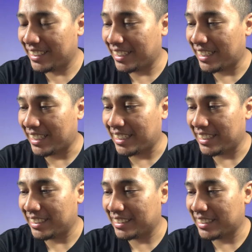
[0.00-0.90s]
ah
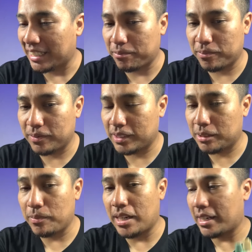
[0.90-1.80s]
nih step
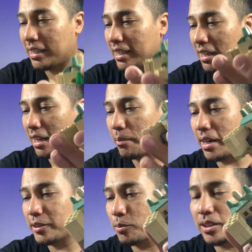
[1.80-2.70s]
9 ini abang
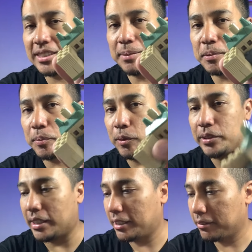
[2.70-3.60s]
langsung buat step 10 nya